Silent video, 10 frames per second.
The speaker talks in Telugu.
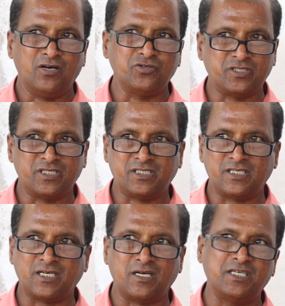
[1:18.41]
అవి చిన్న
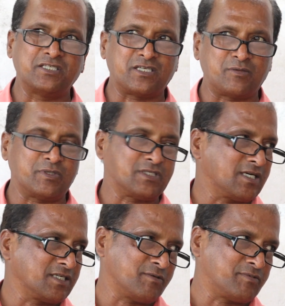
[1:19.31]
చిన్నగా ఈ సర్పంచ్
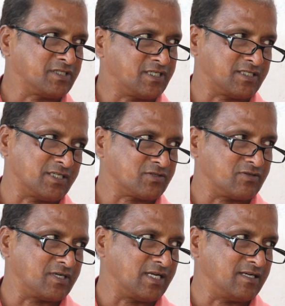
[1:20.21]
గారికి చెప్తే
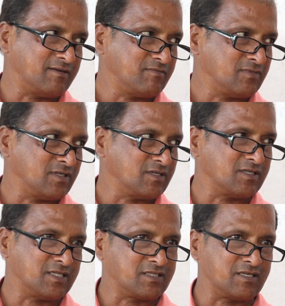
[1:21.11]
చేసేస్తున్నాడు ఆయన
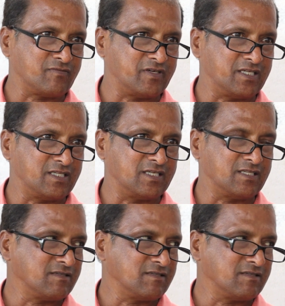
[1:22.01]
అంతే వేరేది